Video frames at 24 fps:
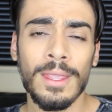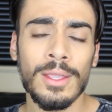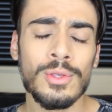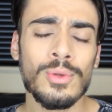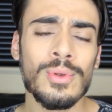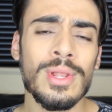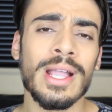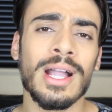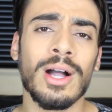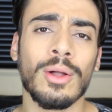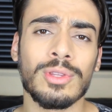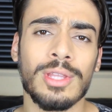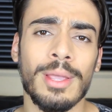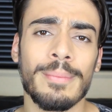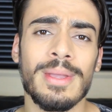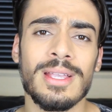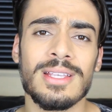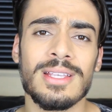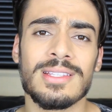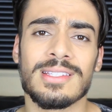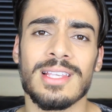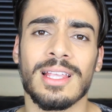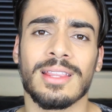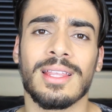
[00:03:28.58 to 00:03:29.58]
E o legal
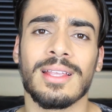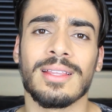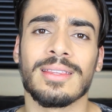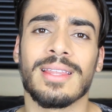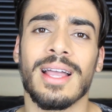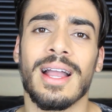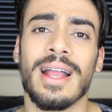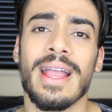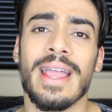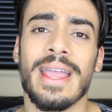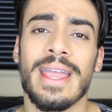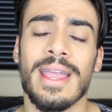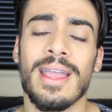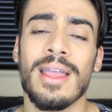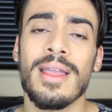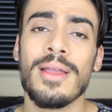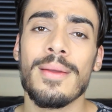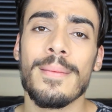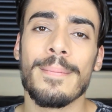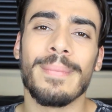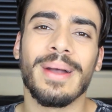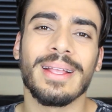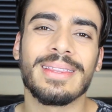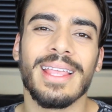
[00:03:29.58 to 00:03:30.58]
também de se atentar é
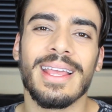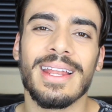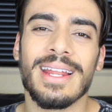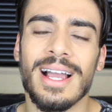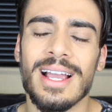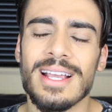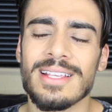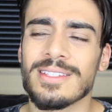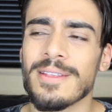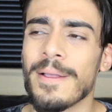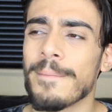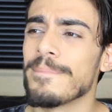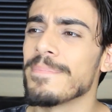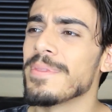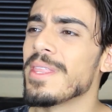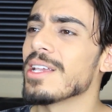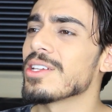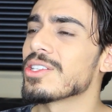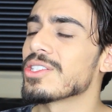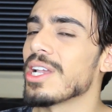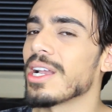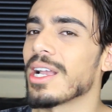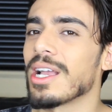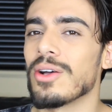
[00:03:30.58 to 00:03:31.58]
materiais.
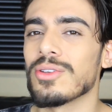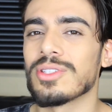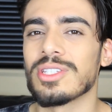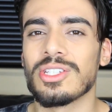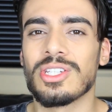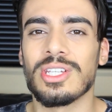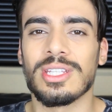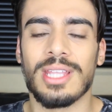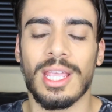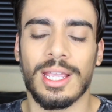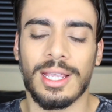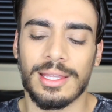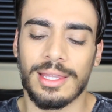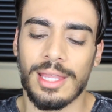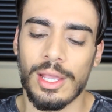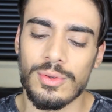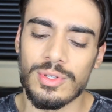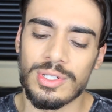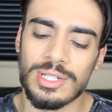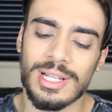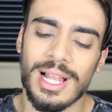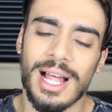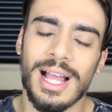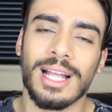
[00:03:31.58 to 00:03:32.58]
Deixa a calça de tectel
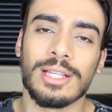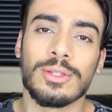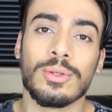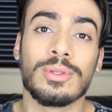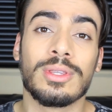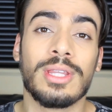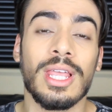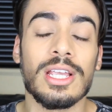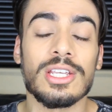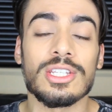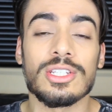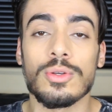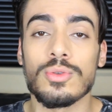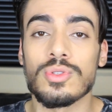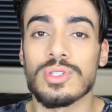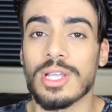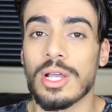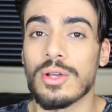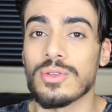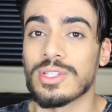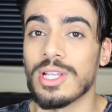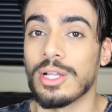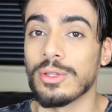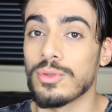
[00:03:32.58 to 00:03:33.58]
de lado, deixa os
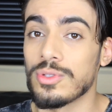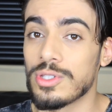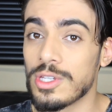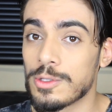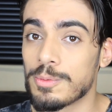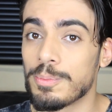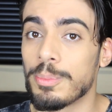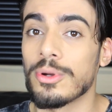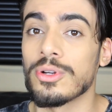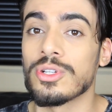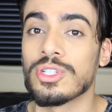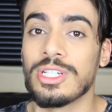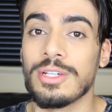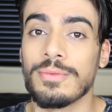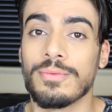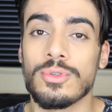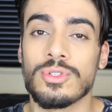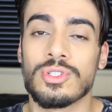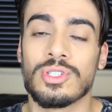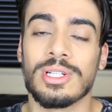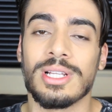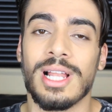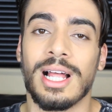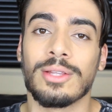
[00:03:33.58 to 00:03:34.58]
calçados
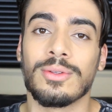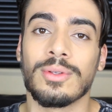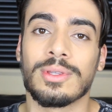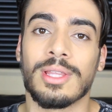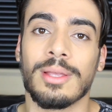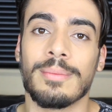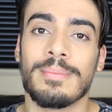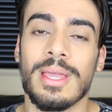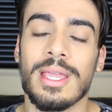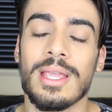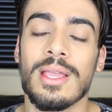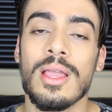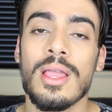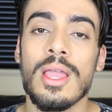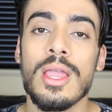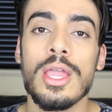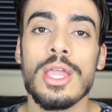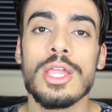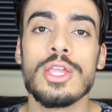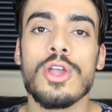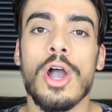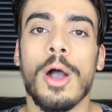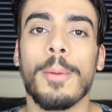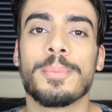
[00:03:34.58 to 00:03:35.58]
esportivos de lado também
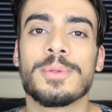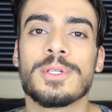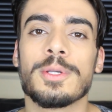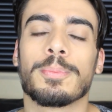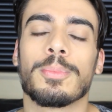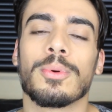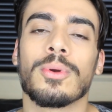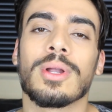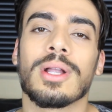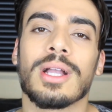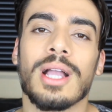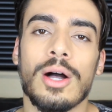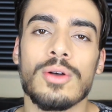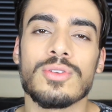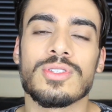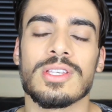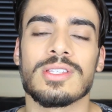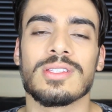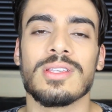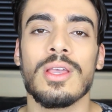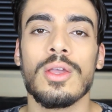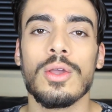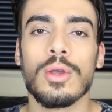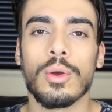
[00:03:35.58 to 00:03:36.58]
e opte por
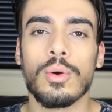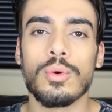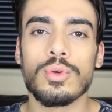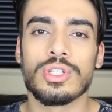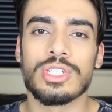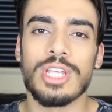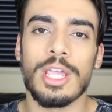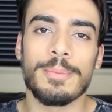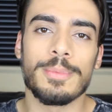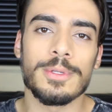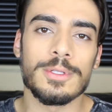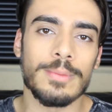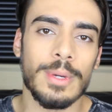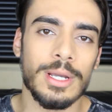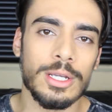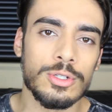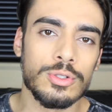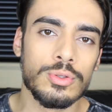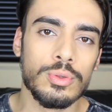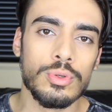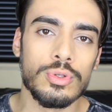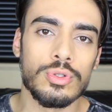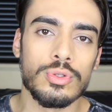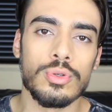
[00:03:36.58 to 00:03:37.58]
calças com shapes mais
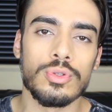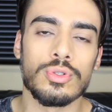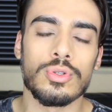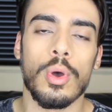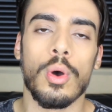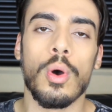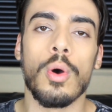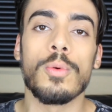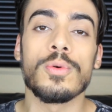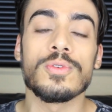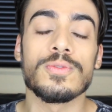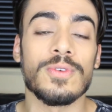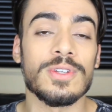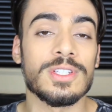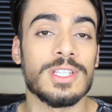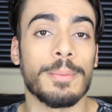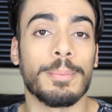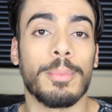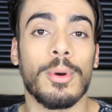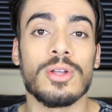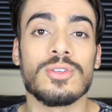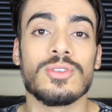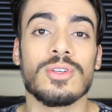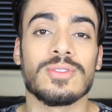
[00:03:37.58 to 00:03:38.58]
justos ou você
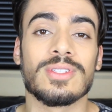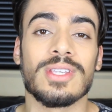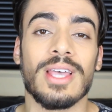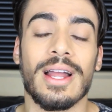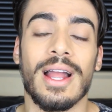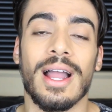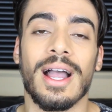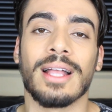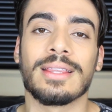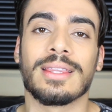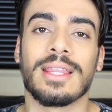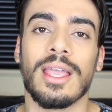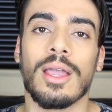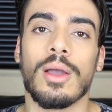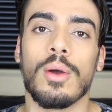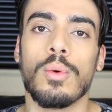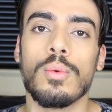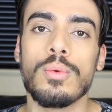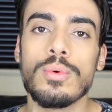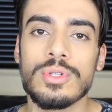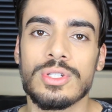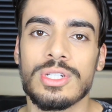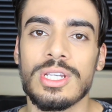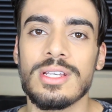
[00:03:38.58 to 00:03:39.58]
pode usar até
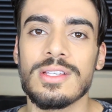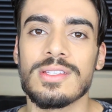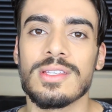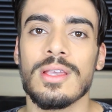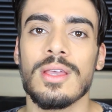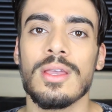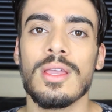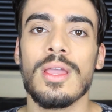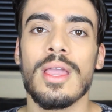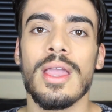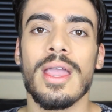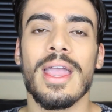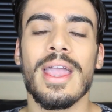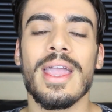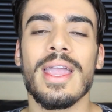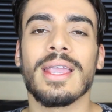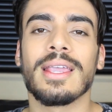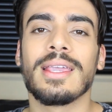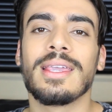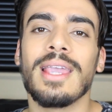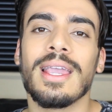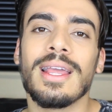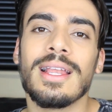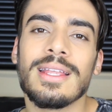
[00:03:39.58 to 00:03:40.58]
um jeans é
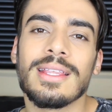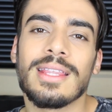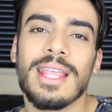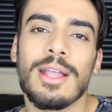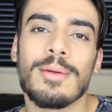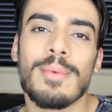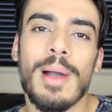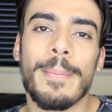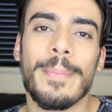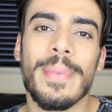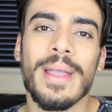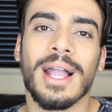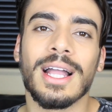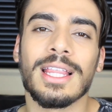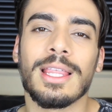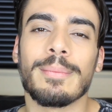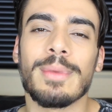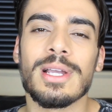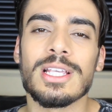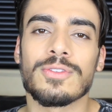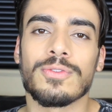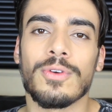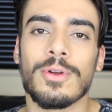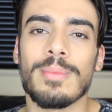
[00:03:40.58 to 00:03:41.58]
que ele tem uma pegada
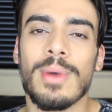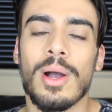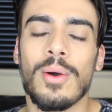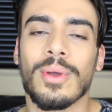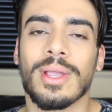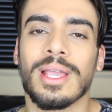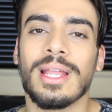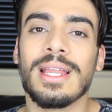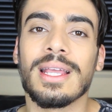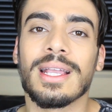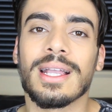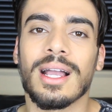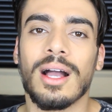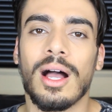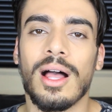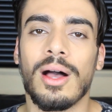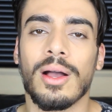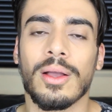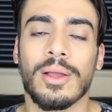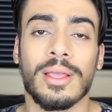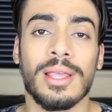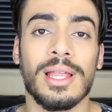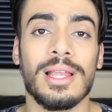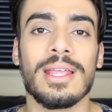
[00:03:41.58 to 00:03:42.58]
mais formal, que ele,
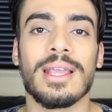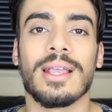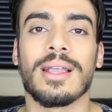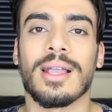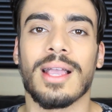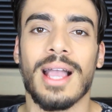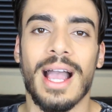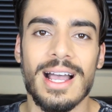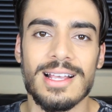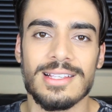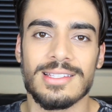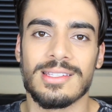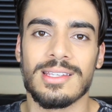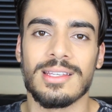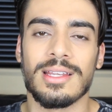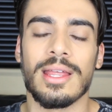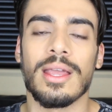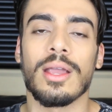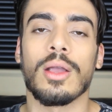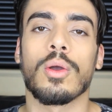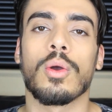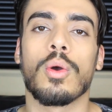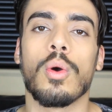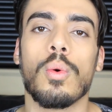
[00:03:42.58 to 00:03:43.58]
que ele case
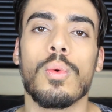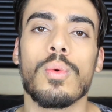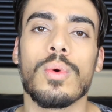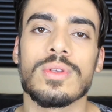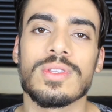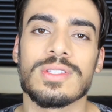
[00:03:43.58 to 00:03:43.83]
né, com um